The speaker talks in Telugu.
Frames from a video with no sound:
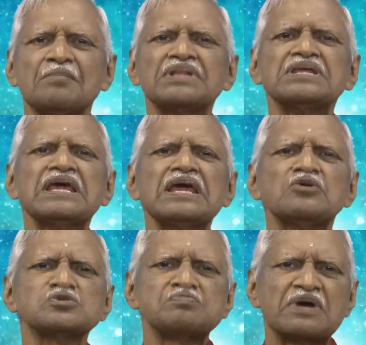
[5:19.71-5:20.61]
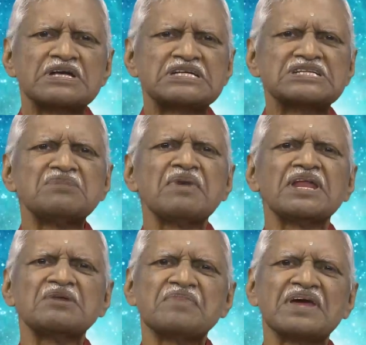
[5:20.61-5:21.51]
పదిహేను
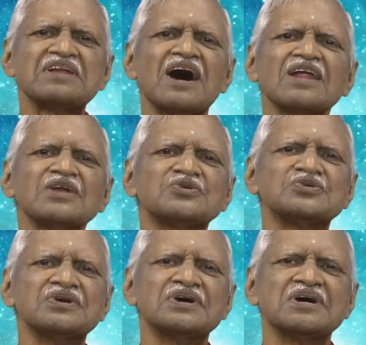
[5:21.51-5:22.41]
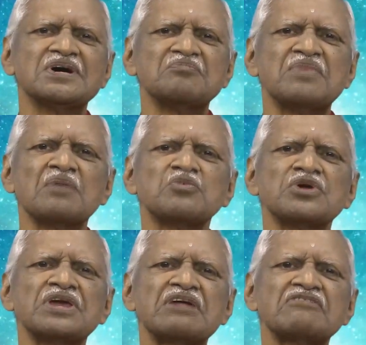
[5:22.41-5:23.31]
స్పష్టమైన భేదాలను మేము
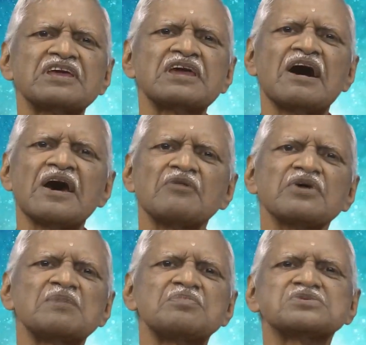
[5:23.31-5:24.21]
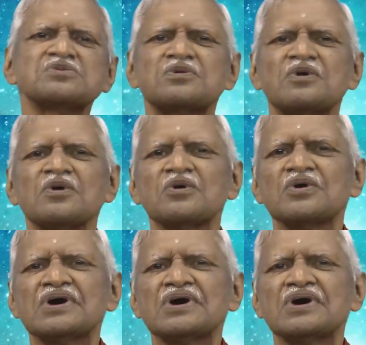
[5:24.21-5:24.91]
ఇరవై ఆరవ ఎపిసోడ్లో